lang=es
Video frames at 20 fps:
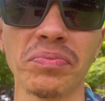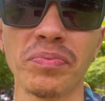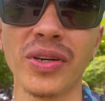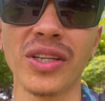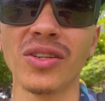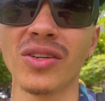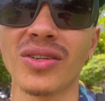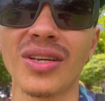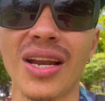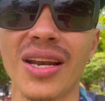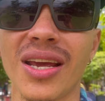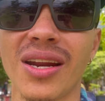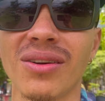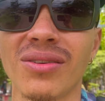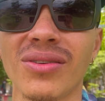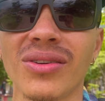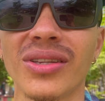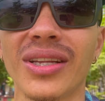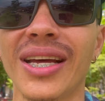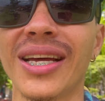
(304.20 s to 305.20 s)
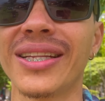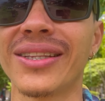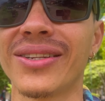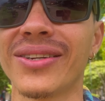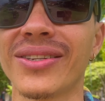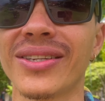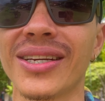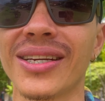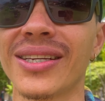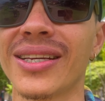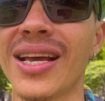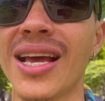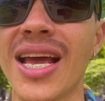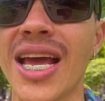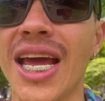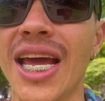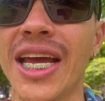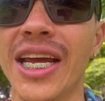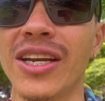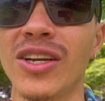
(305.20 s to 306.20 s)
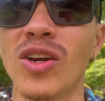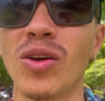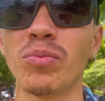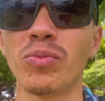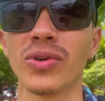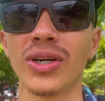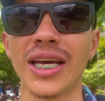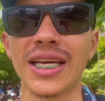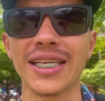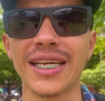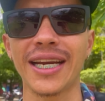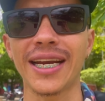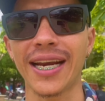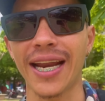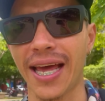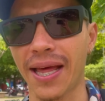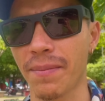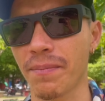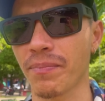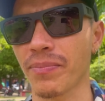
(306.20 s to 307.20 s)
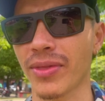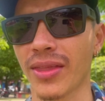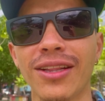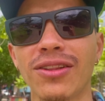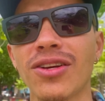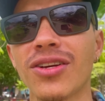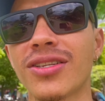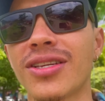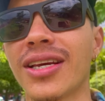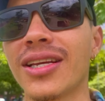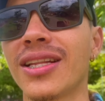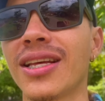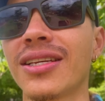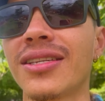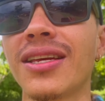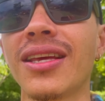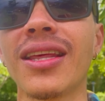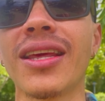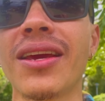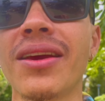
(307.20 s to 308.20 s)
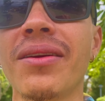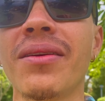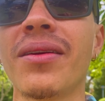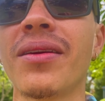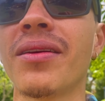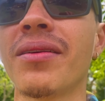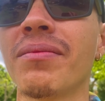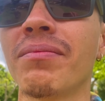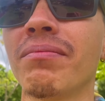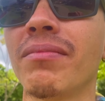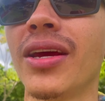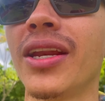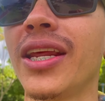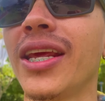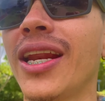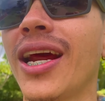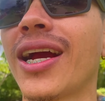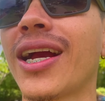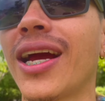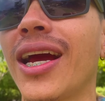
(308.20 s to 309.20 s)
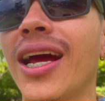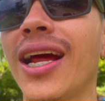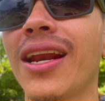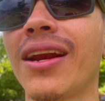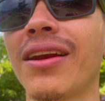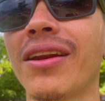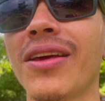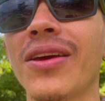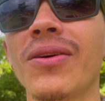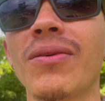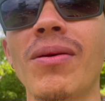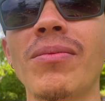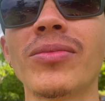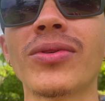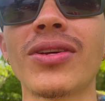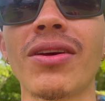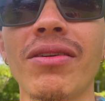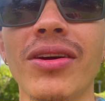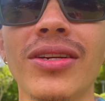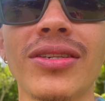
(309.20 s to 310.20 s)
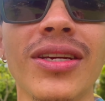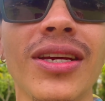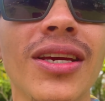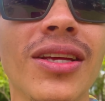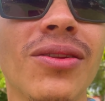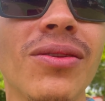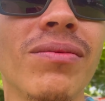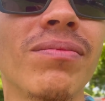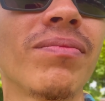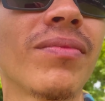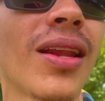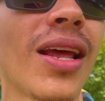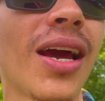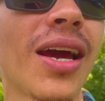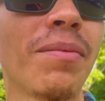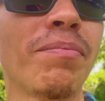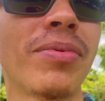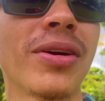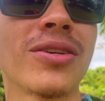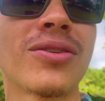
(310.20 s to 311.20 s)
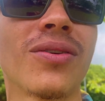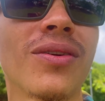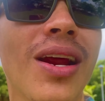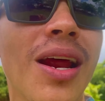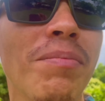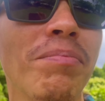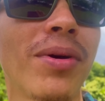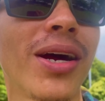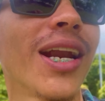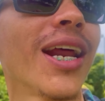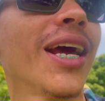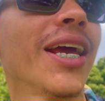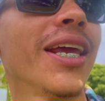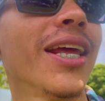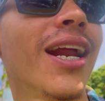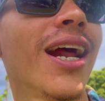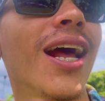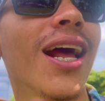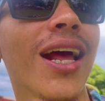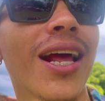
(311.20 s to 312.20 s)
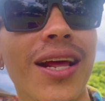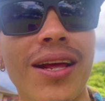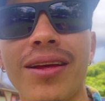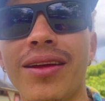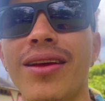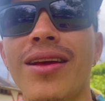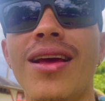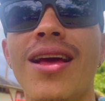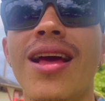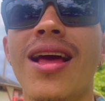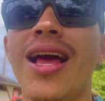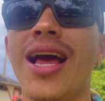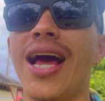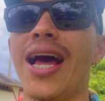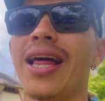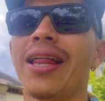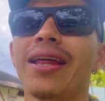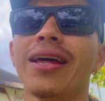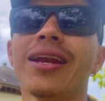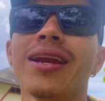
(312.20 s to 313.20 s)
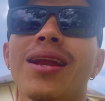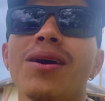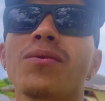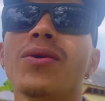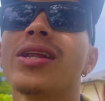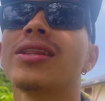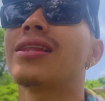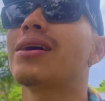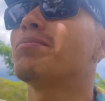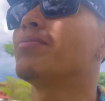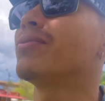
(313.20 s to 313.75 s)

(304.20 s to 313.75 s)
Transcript: pues, no salieron con nada, entonces no pude hacer nada. Entonces decidí venir acá al río, vamos a ver si hay personal para ir a, dar la vuelta